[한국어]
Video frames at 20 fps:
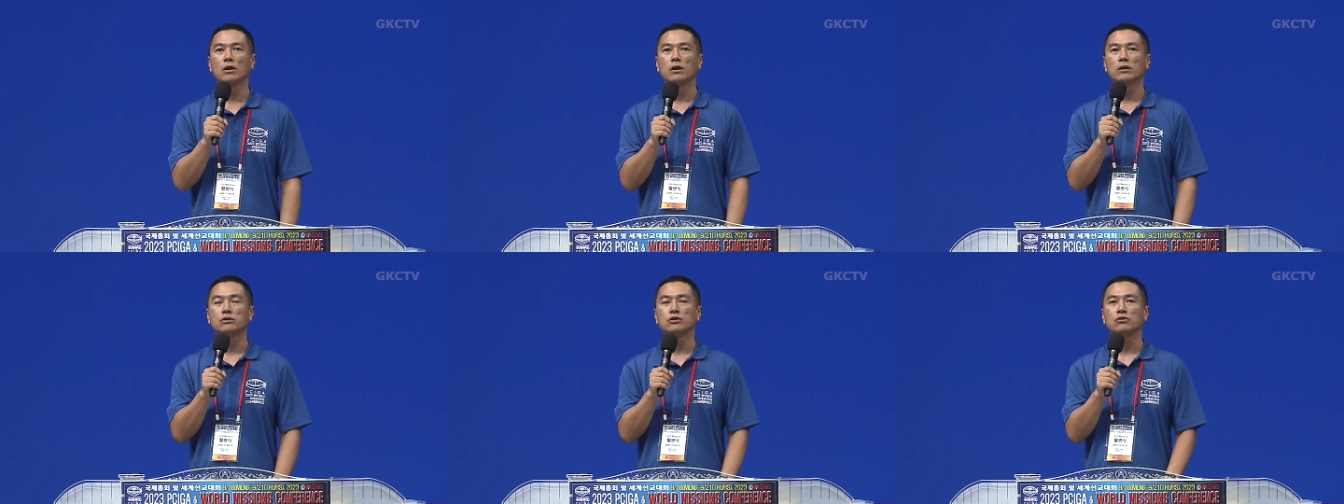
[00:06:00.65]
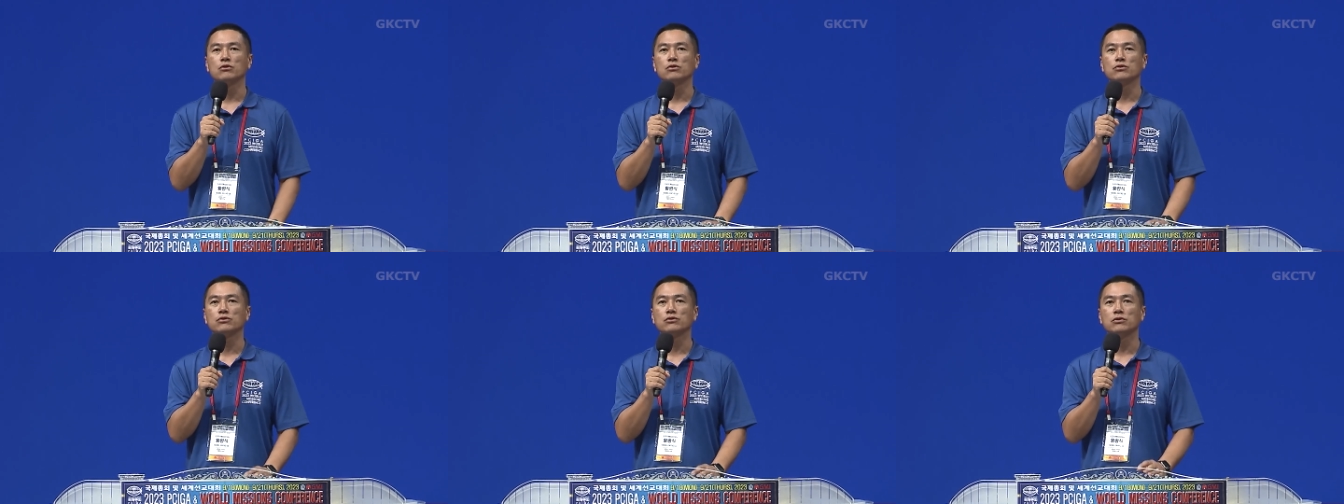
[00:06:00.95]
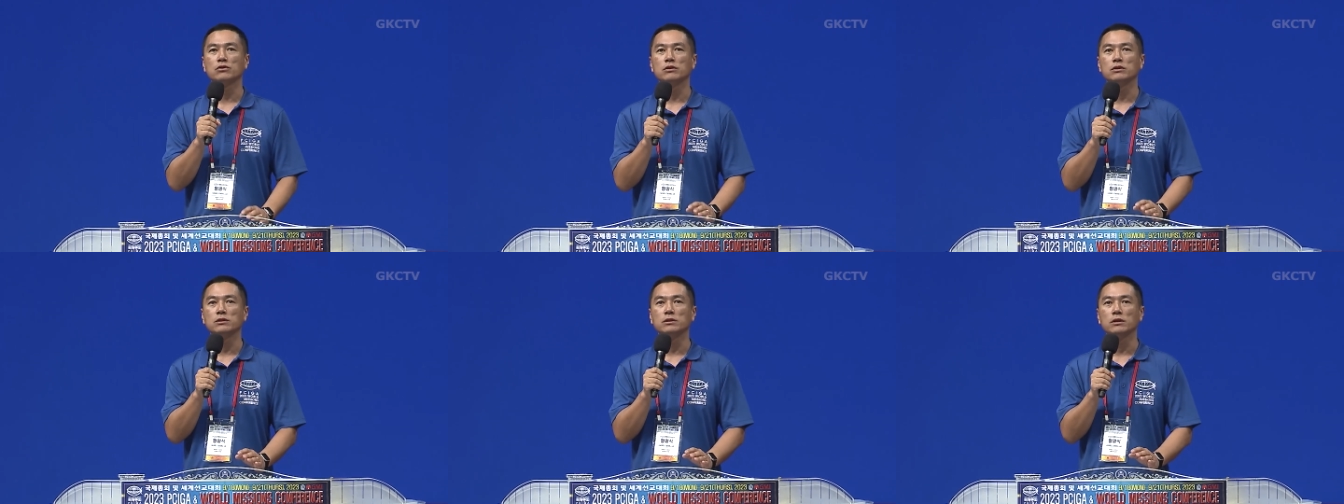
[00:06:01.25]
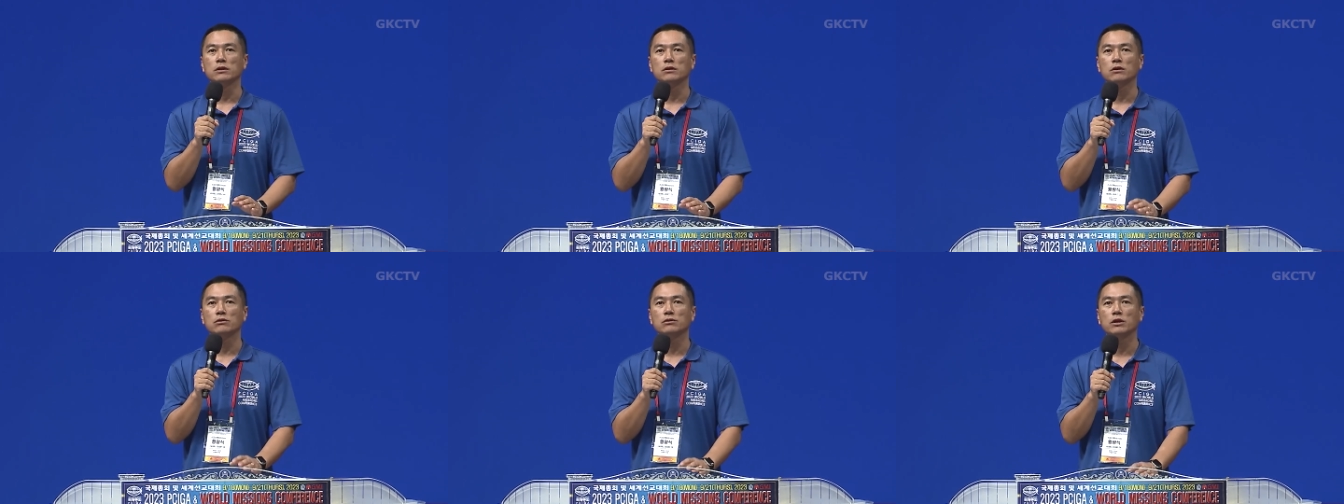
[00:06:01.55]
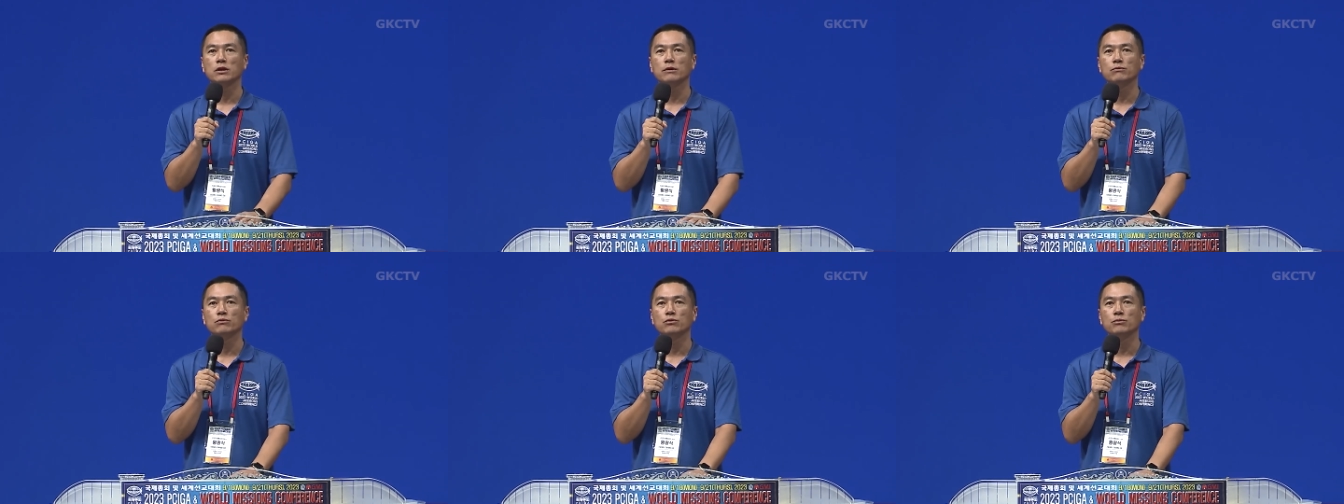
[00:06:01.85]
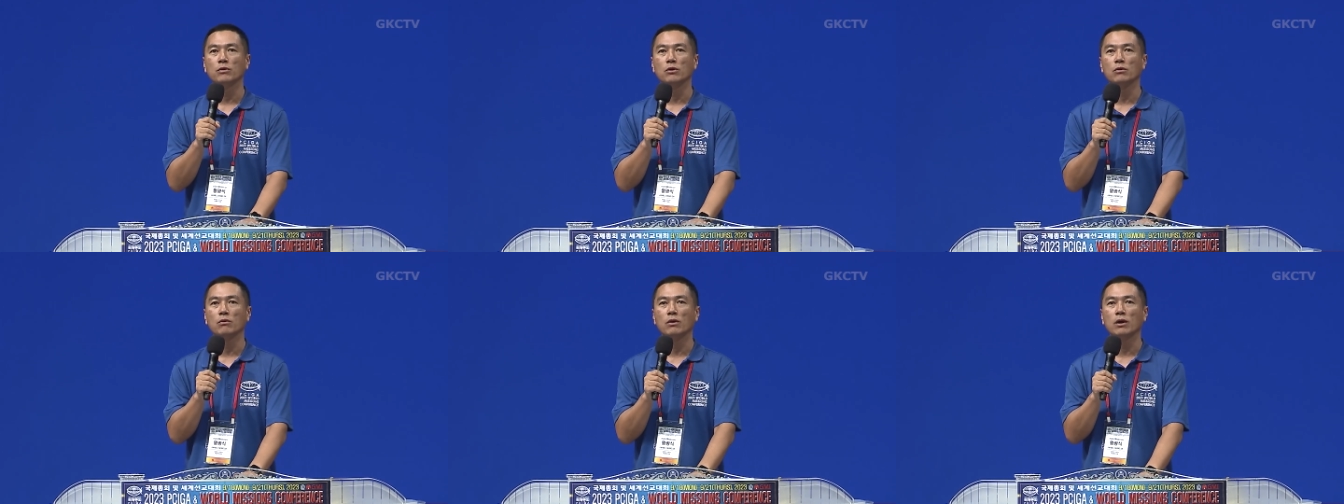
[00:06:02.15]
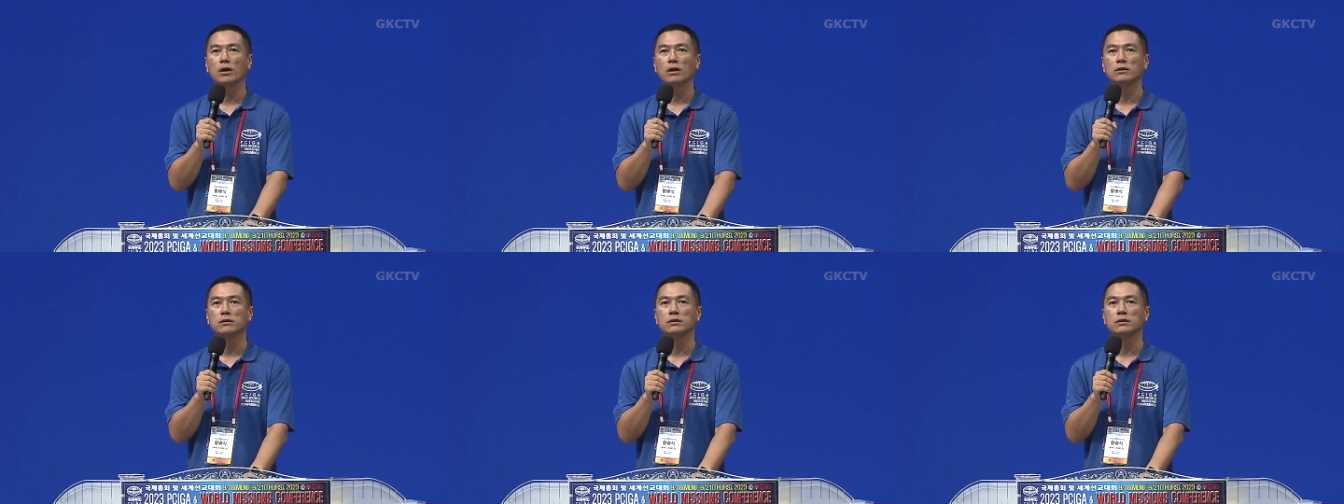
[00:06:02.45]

직원 수는 이제 선생님 2명과